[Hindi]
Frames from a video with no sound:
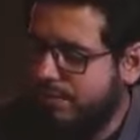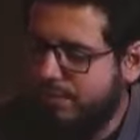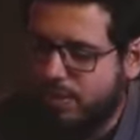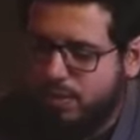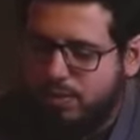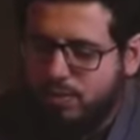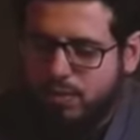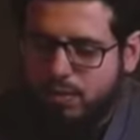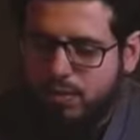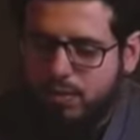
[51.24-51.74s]
है
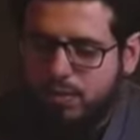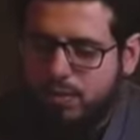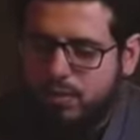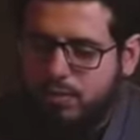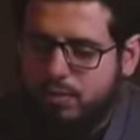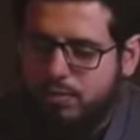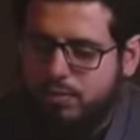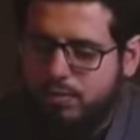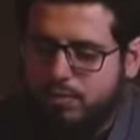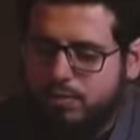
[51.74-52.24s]
और
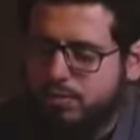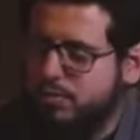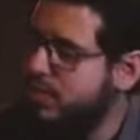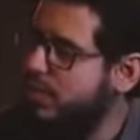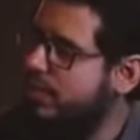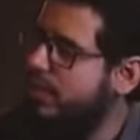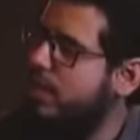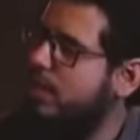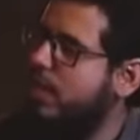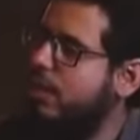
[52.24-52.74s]
कुछ
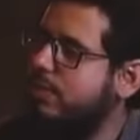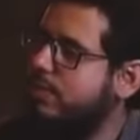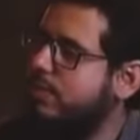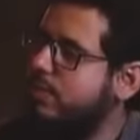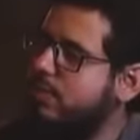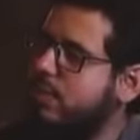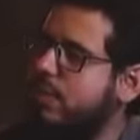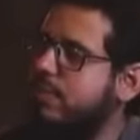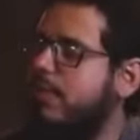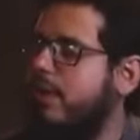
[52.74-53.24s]
सवाल भी
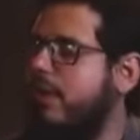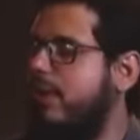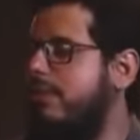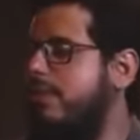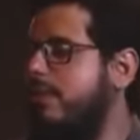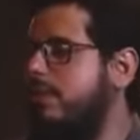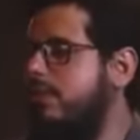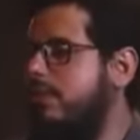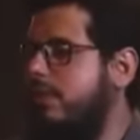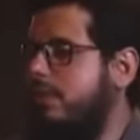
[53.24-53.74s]
उसके बारे
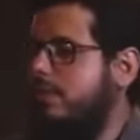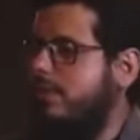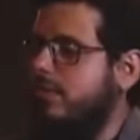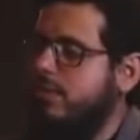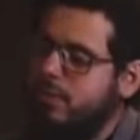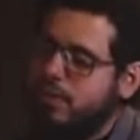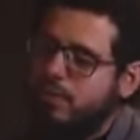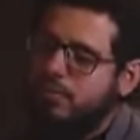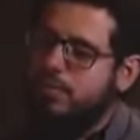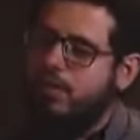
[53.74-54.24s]
में जो है ना
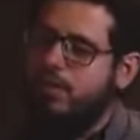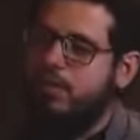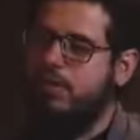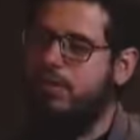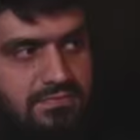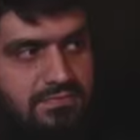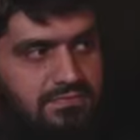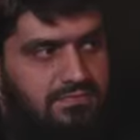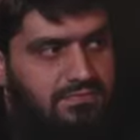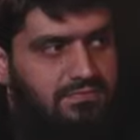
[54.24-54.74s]
वो दिल
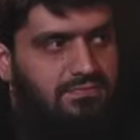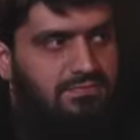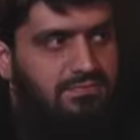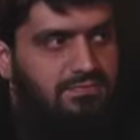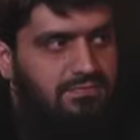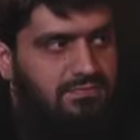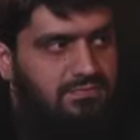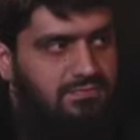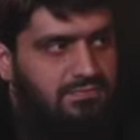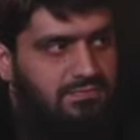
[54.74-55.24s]
में उठते हैं
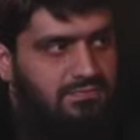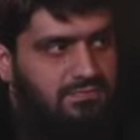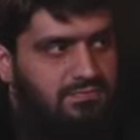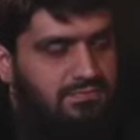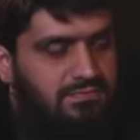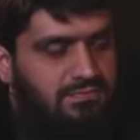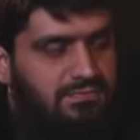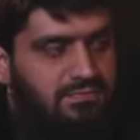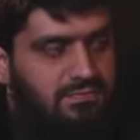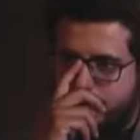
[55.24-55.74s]
और इंसान
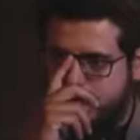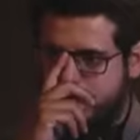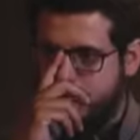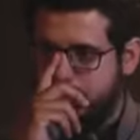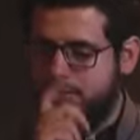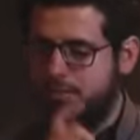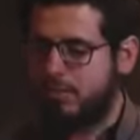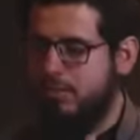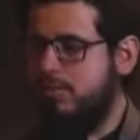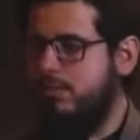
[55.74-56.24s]
कहता है कि
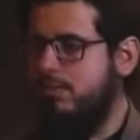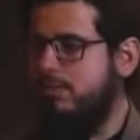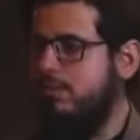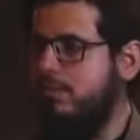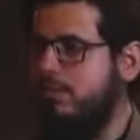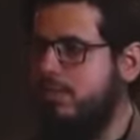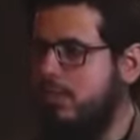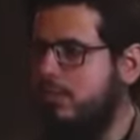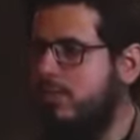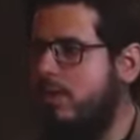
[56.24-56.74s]
यार उसका
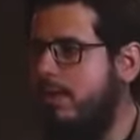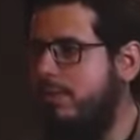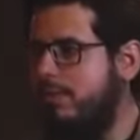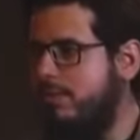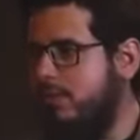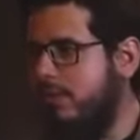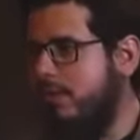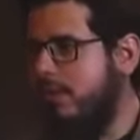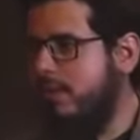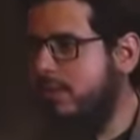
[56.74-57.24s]
जवाब
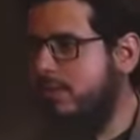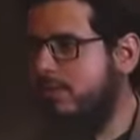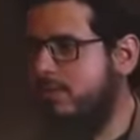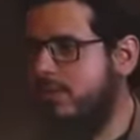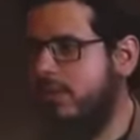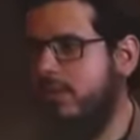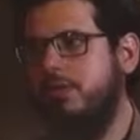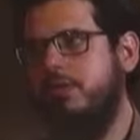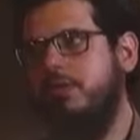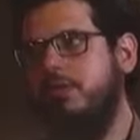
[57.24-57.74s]
जो है ना
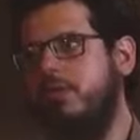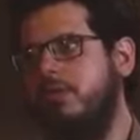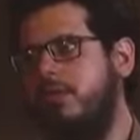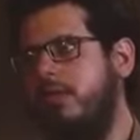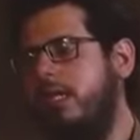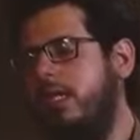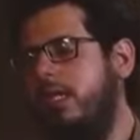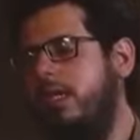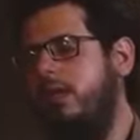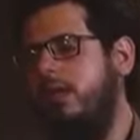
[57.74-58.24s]
चाहिए होता
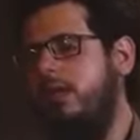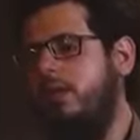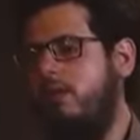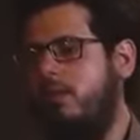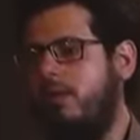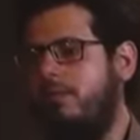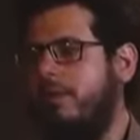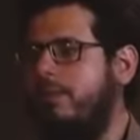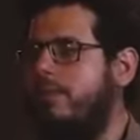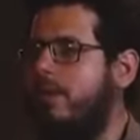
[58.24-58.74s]
है
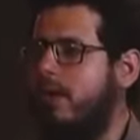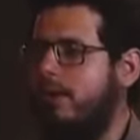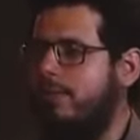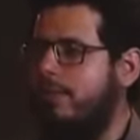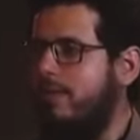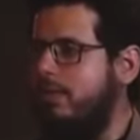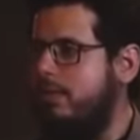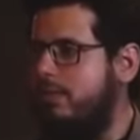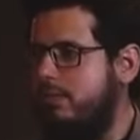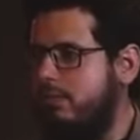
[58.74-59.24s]
और मैं बार
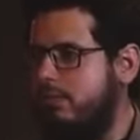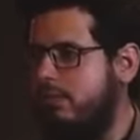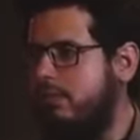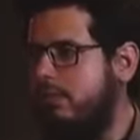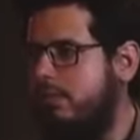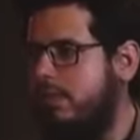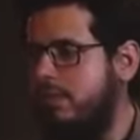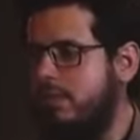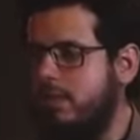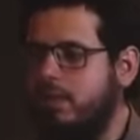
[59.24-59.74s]
बार इस
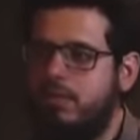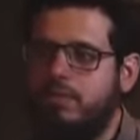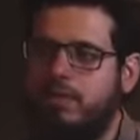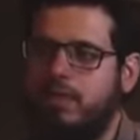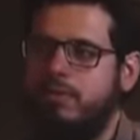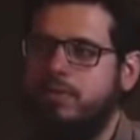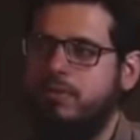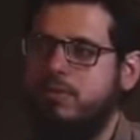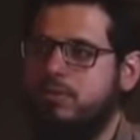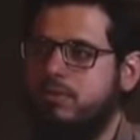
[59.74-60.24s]
क्वेश्चन के
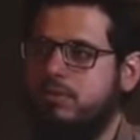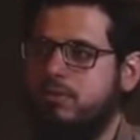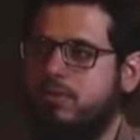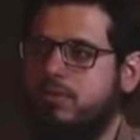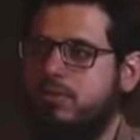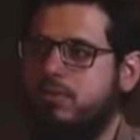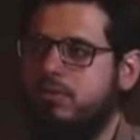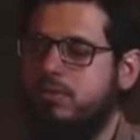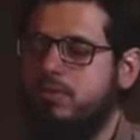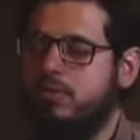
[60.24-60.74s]
बारे में सोच
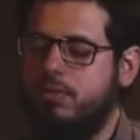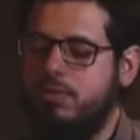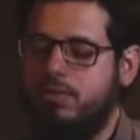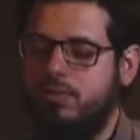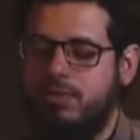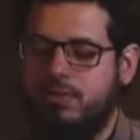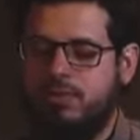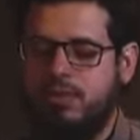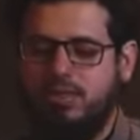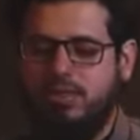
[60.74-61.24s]
रहा होता हूँ और
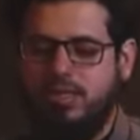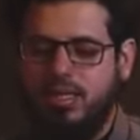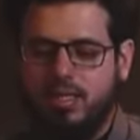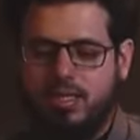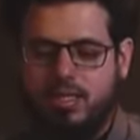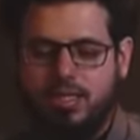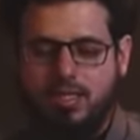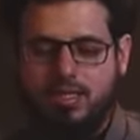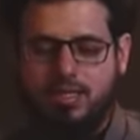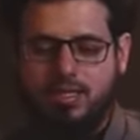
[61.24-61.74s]
क्वेश्चन
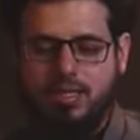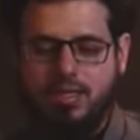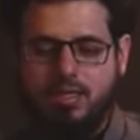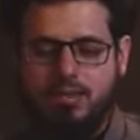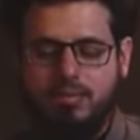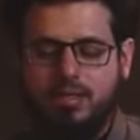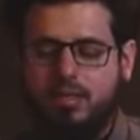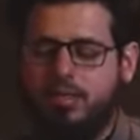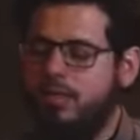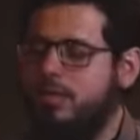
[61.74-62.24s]
यही है कि
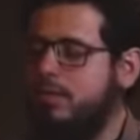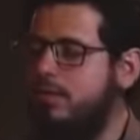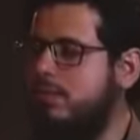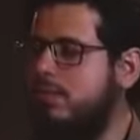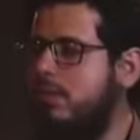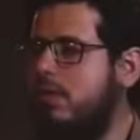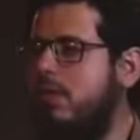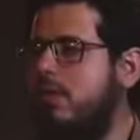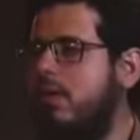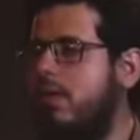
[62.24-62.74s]
नबी करीम
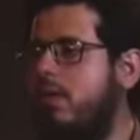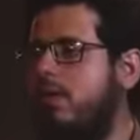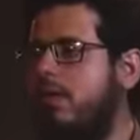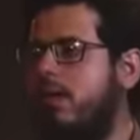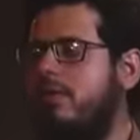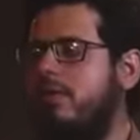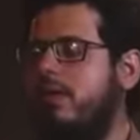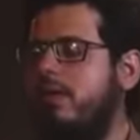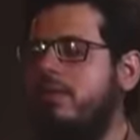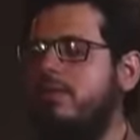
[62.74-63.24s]
सल्लल्लाहु
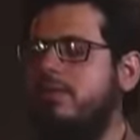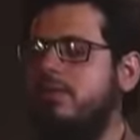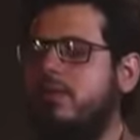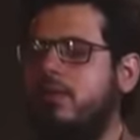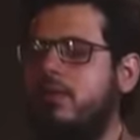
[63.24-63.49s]
अलैहि